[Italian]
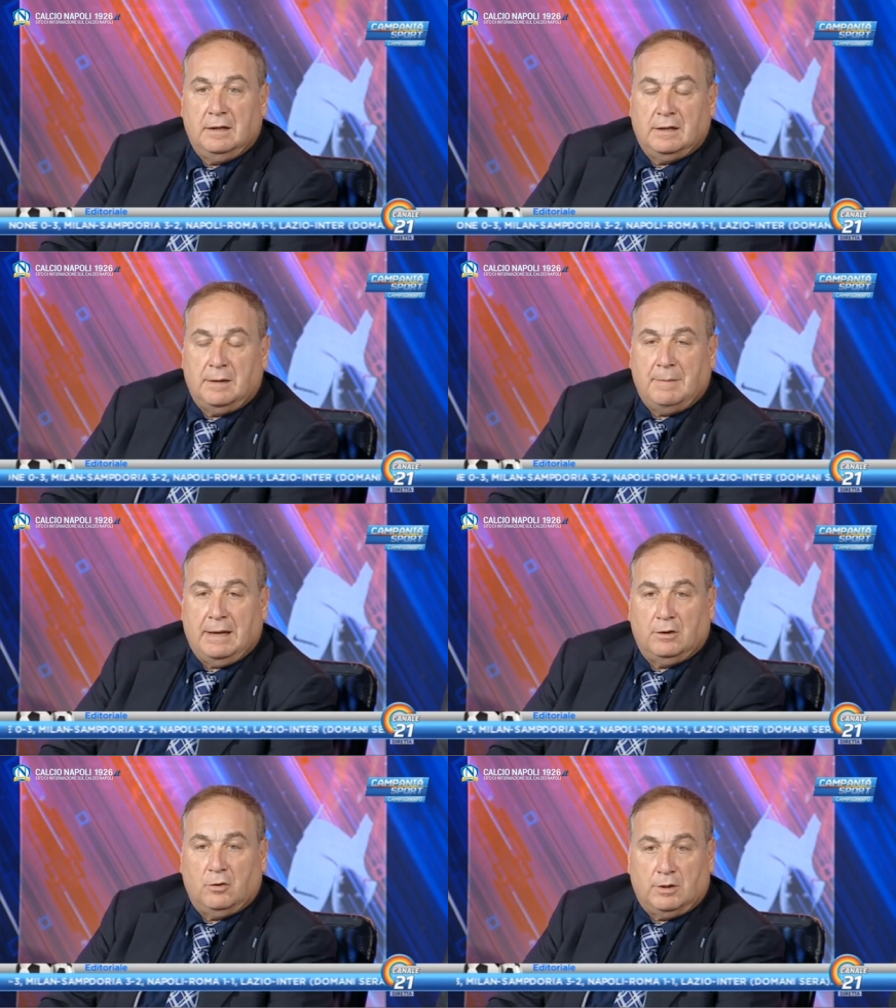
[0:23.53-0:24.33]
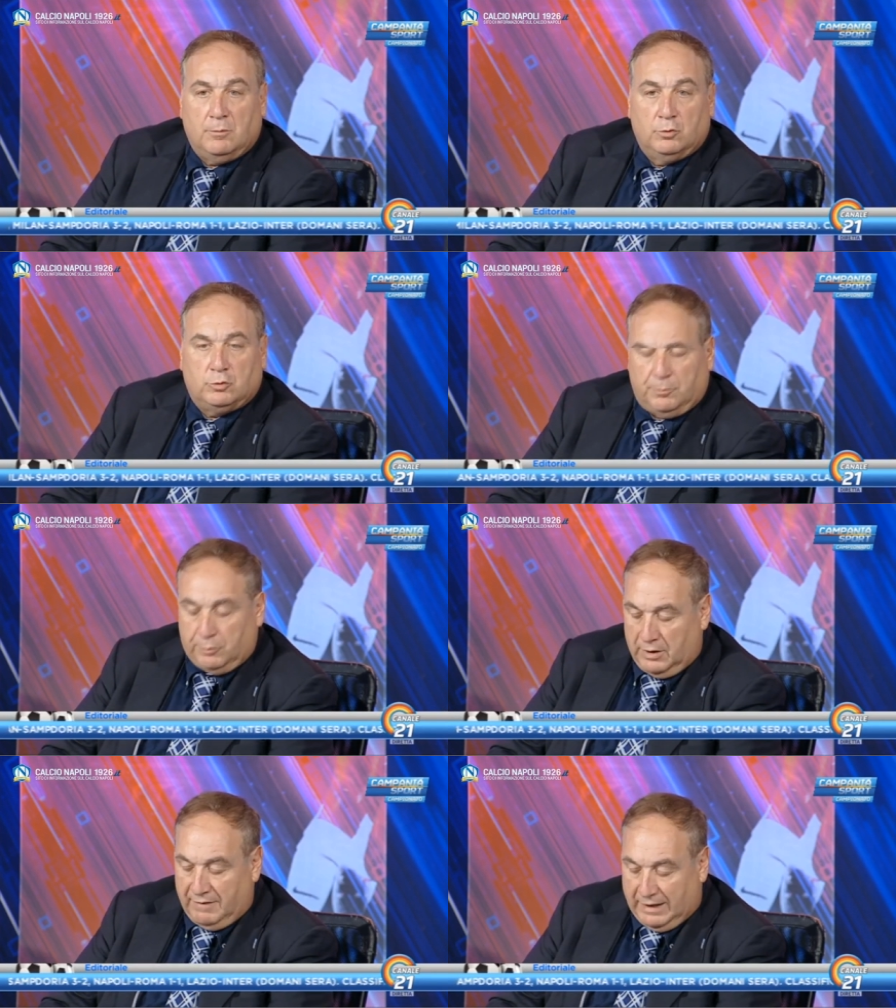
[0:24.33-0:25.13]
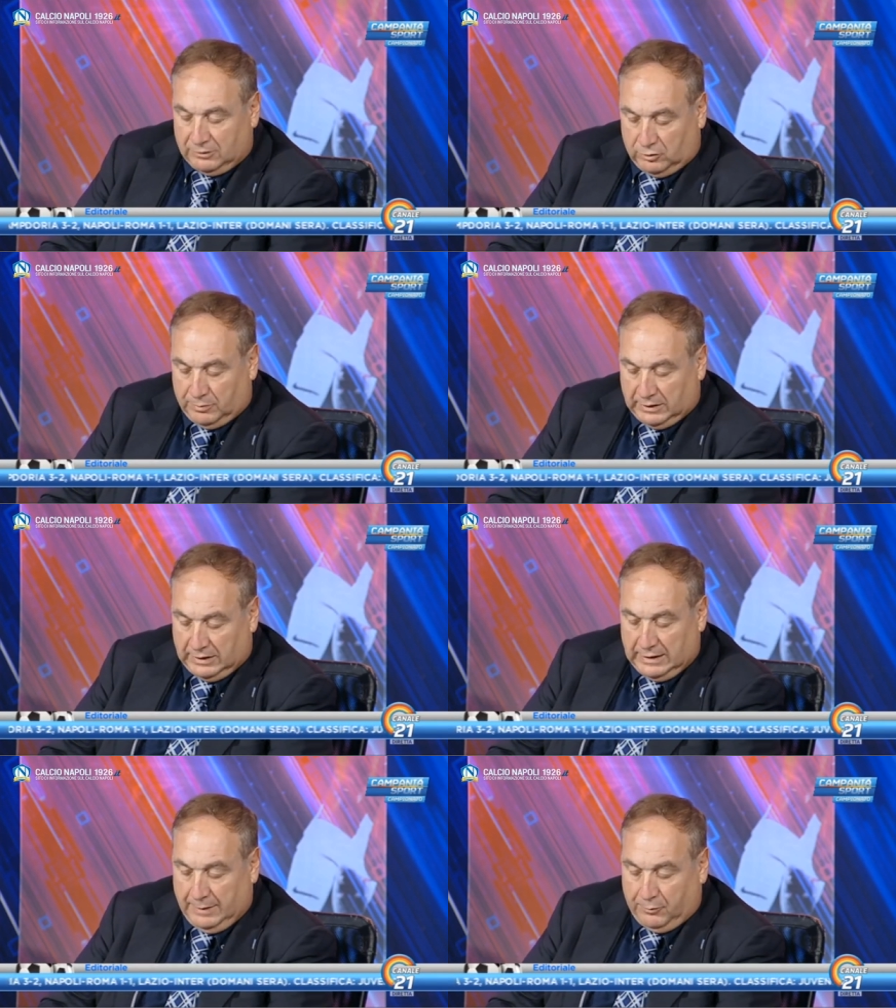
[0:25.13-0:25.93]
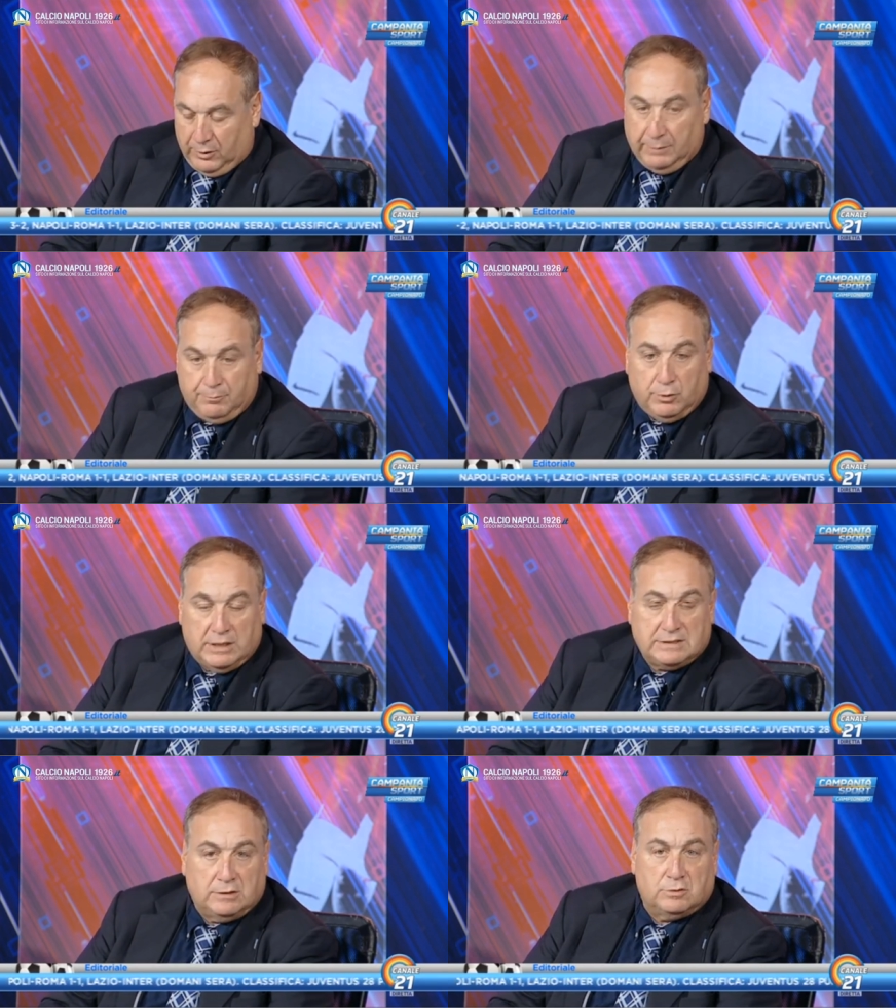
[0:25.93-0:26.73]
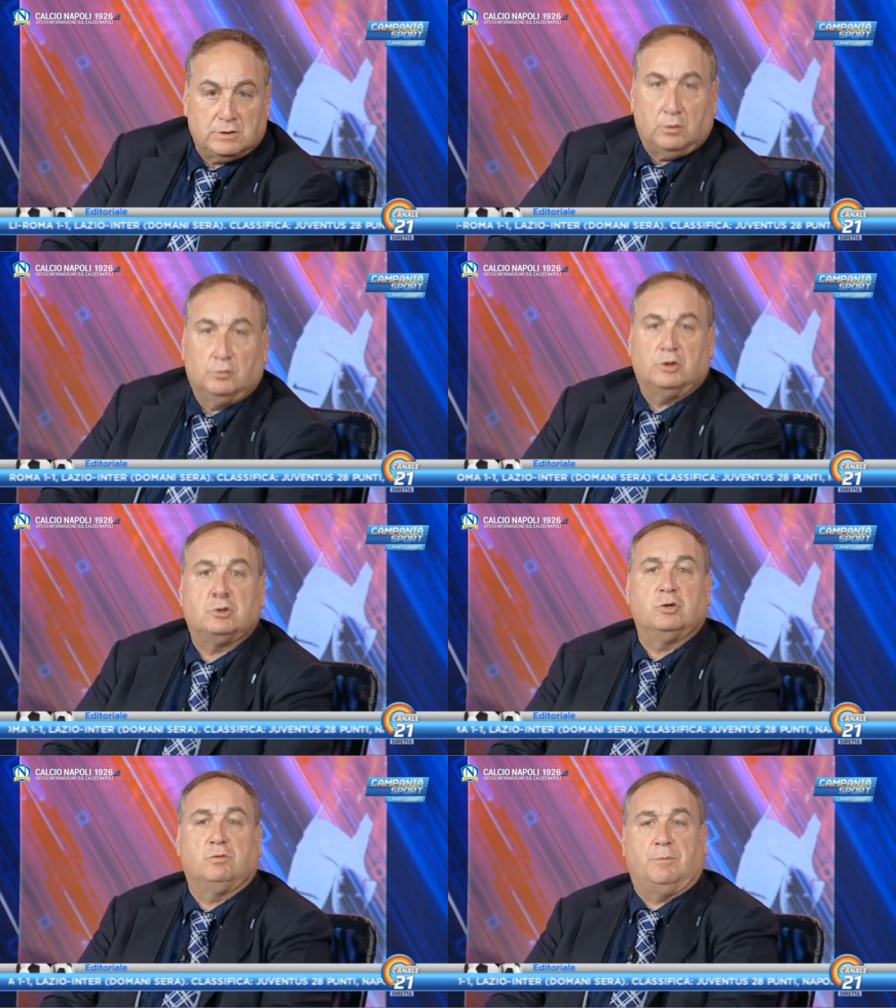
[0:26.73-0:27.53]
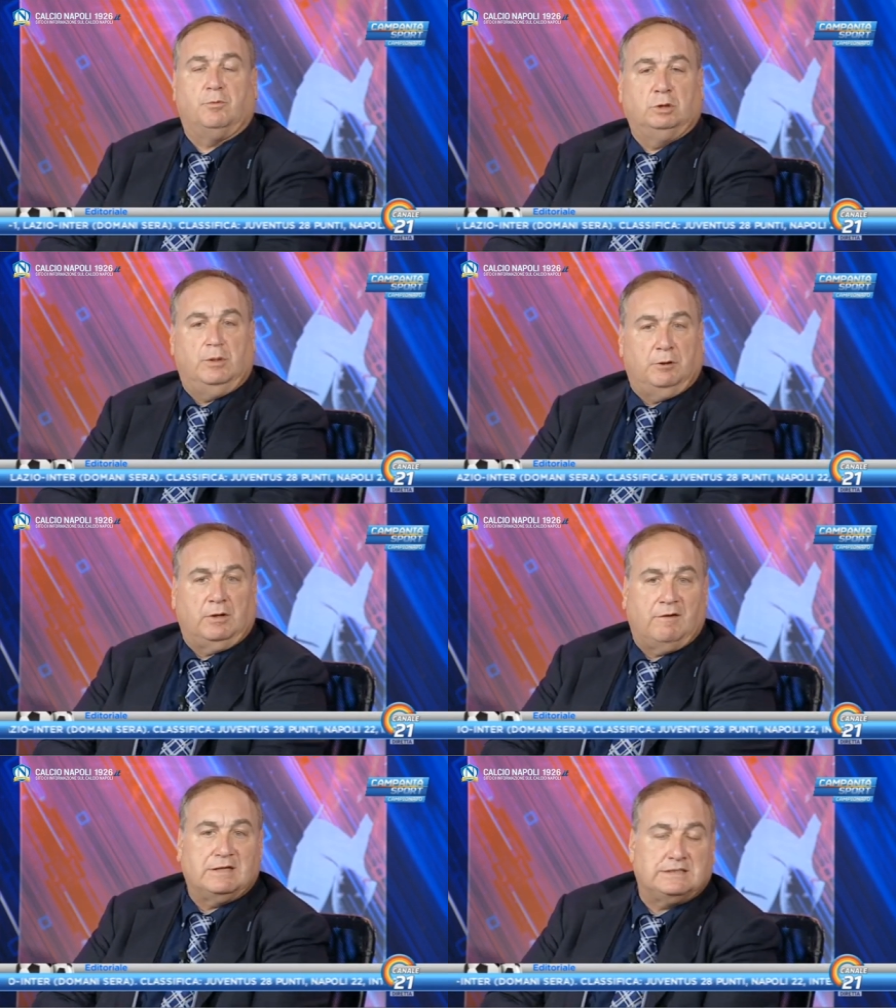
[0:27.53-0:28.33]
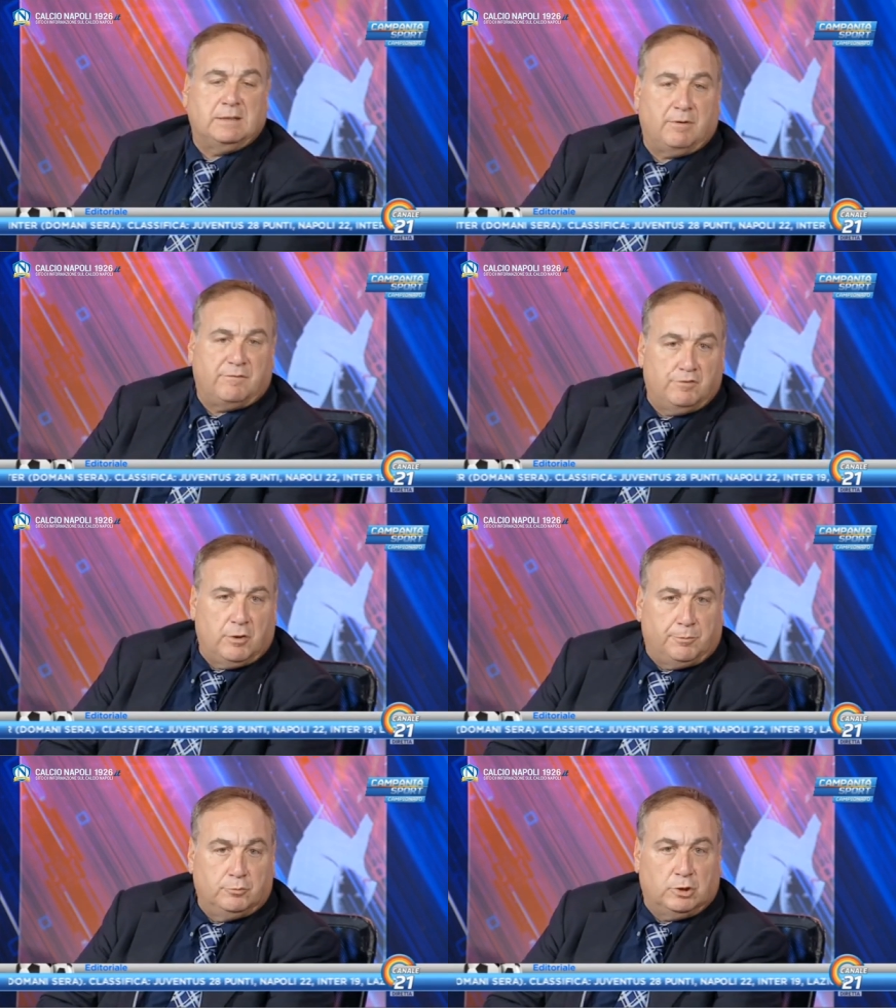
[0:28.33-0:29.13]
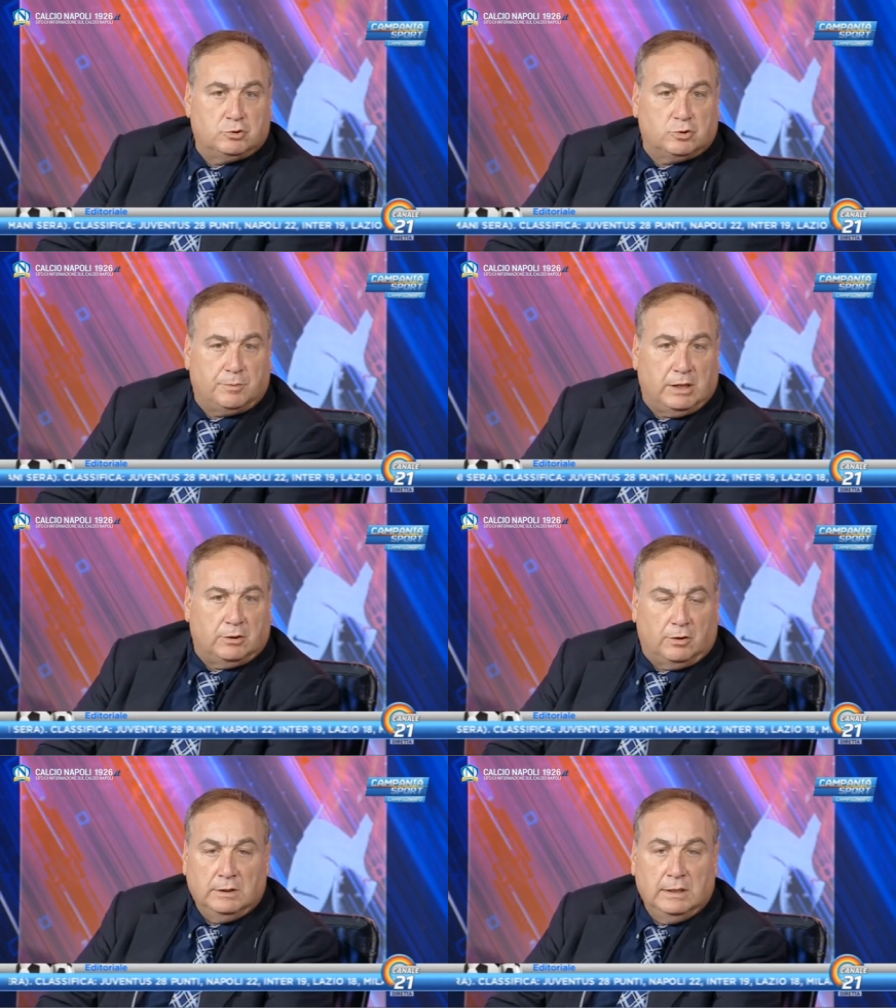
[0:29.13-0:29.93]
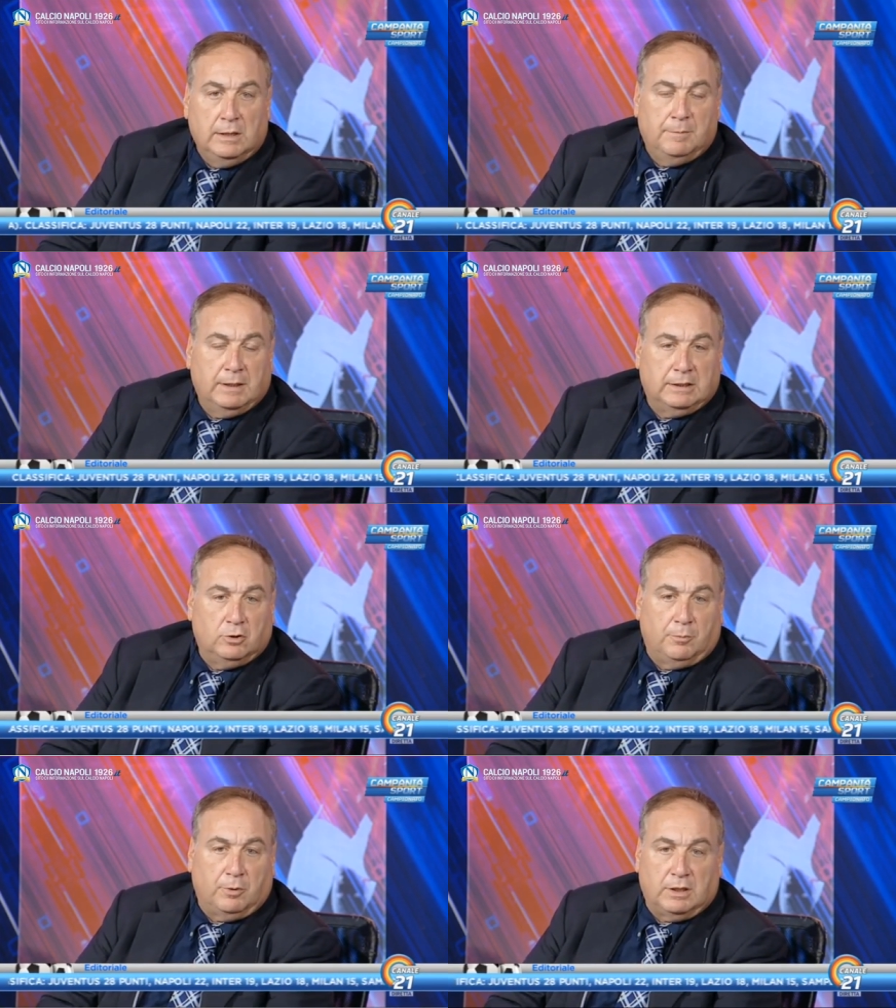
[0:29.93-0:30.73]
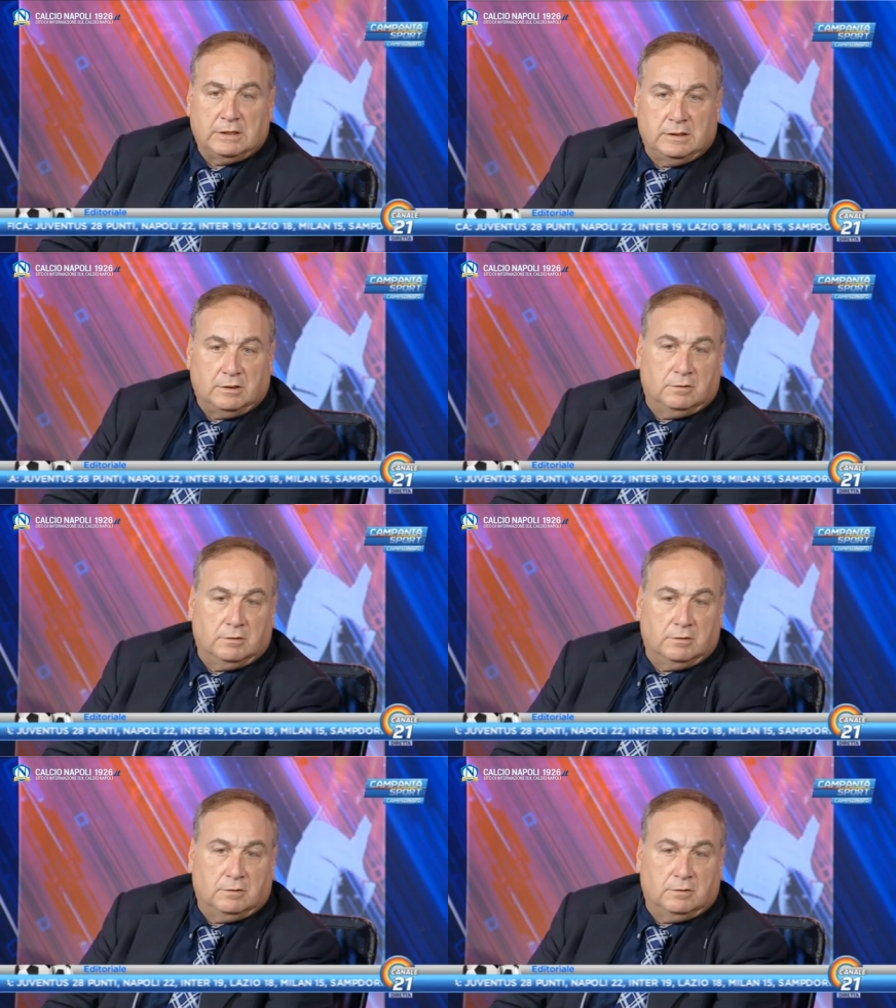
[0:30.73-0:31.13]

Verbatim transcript: rammarico era molto più elevato perché il Napoli, pur essendo secondo a 5 punti, poteva essere perfino a punteggio pieno perché dopo la, eh,